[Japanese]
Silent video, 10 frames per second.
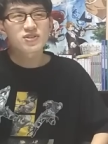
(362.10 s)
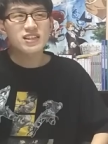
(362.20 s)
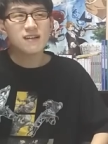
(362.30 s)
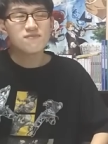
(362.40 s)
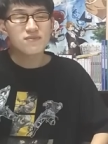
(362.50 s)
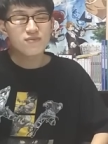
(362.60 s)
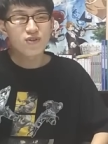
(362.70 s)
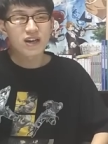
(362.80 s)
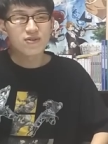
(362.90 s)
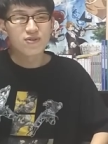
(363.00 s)
う3、
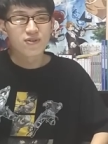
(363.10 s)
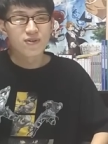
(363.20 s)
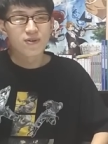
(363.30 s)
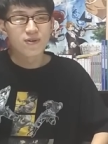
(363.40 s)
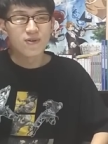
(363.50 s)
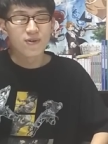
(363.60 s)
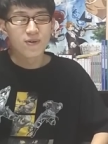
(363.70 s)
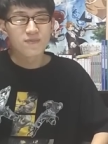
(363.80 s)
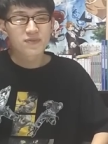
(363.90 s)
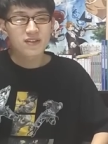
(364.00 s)
もうあ
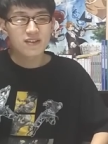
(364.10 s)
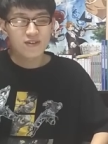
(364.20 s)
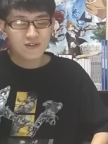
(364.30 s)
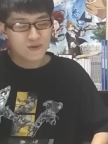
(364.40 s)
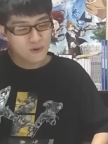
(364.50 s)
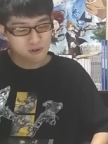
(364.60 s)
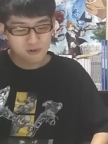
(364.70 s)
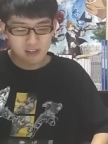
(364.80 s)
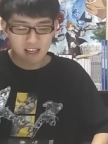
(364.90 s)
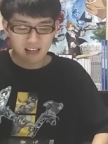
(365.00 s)
のー、
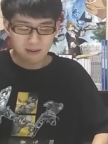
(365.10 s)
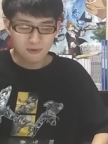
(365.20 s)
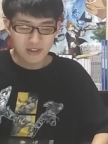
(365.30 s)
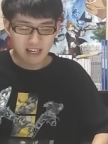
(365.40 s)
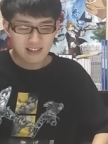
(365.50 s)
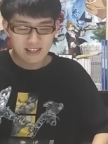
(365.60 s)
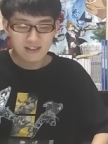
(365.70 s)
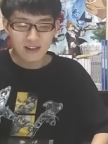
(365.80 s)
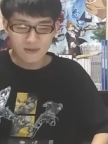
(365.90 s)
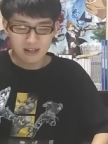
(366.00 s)
評意見がもう大多数
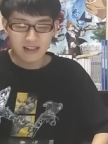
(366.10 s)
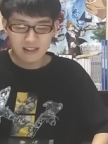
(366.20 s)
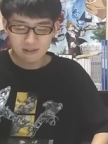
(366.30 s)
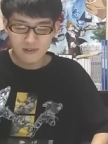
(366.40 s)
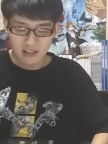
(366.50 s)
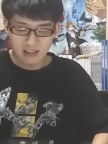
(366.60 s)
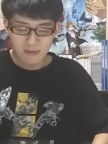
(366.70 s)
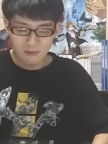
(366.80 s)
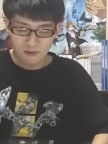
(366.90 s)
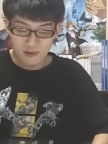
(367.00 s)
なのかなっていうのはね、
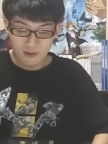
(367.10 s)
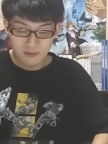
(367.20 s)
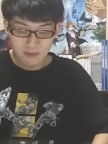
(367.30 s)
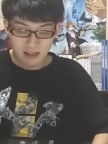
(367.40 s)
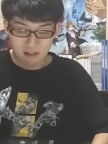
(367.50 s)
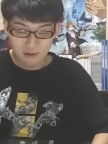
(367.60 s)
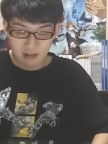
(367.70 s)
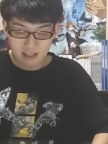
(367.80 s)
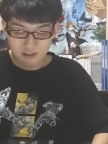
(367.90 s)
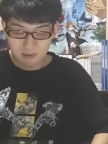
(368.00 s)
まあ僕の、まあいろいろ
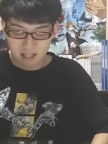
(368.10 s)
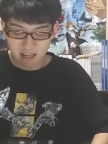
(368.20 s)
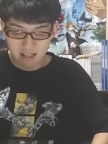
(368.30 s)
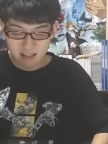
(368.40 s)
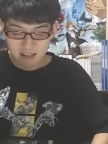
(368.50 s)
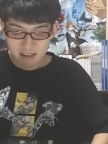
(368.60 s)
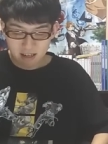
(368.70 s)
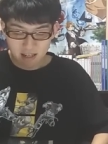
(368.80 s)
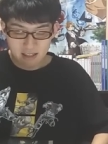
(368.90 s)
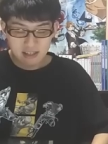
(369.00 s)
感想を見た
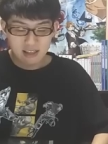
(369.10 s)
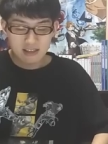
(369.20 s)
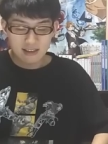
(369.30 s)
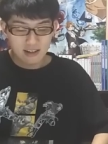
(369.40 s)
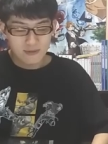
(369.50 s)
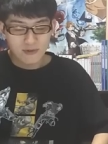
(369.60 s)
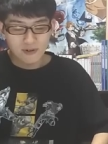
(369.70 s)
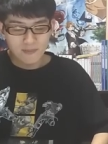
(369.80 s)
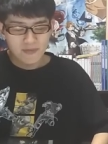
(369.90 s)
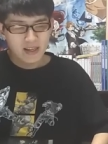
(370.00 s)
感じですけれど
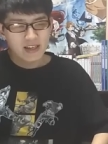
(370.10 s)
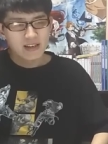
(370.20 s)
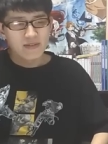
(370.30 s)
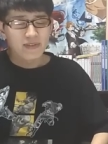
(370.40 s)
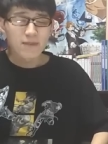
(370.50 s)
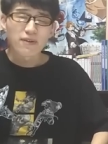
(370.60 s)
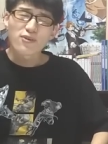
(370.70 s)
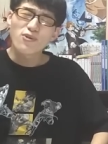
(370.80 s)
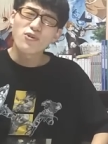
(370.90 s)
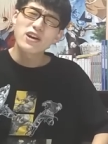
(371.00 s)
もやっぱ
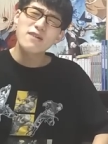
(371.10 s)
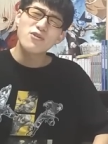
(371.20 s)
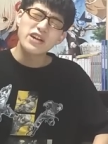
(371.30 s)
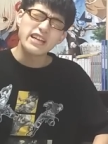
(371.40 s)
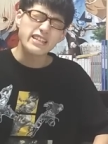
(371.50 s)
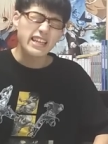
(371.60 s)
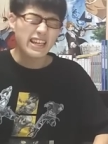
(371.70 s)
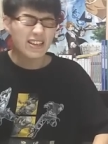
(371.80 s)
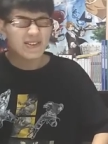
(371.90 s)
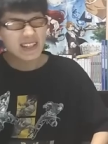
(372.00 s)
声もね声
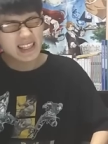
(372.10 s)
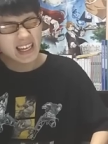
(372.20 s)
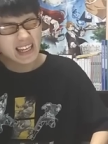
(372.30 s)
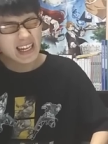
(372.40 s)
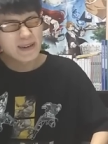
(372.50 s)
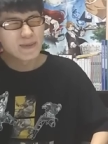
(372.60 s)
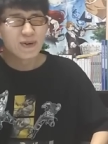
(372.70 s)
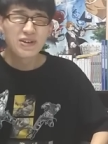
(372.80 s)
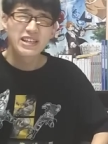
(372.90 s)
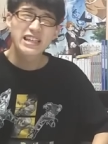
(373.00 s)
優さんがも
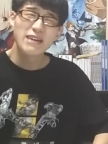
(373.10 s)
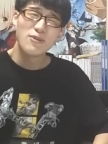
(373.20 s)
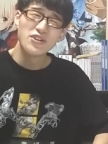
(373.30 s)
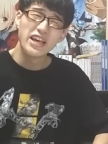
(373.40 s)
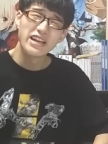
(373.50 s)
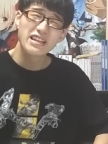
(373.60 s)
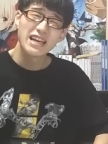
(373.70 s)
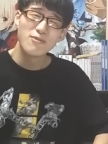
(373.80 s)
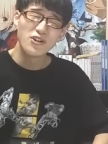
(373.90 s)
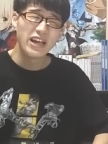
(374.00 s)
うイケボで
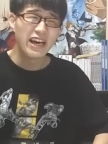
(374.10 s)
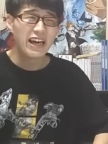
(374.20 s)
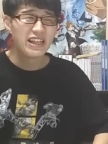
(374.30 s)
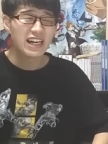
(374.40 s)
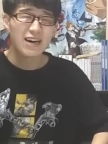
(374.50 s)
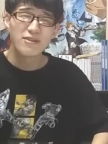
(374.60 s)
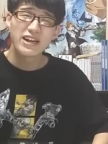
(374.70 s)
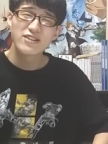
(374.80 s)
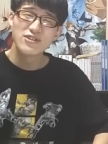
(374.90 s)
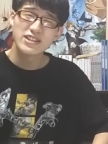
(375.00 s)
イケボで中
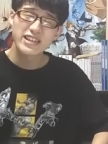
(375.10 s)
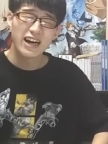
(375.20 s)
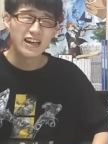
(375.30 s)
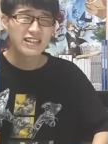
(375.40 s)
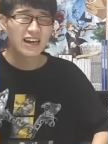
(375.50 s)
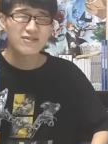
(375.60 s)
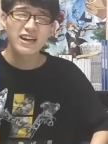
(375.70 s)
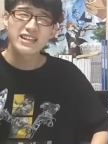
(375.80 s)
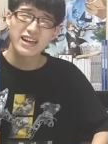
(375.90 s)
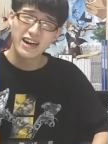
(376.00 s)
村雄一さん
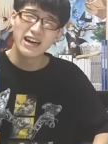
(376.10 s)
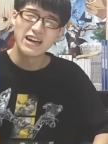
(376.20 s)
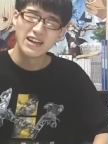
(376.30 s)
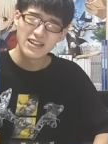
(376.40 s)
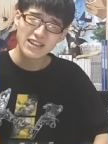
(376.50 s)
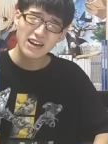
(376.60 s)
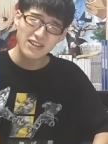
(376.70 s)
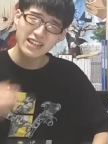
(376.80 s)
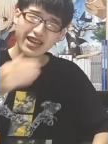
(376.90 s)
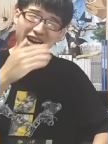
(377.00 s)
桜井さん
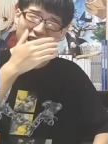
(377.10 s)
桜井さん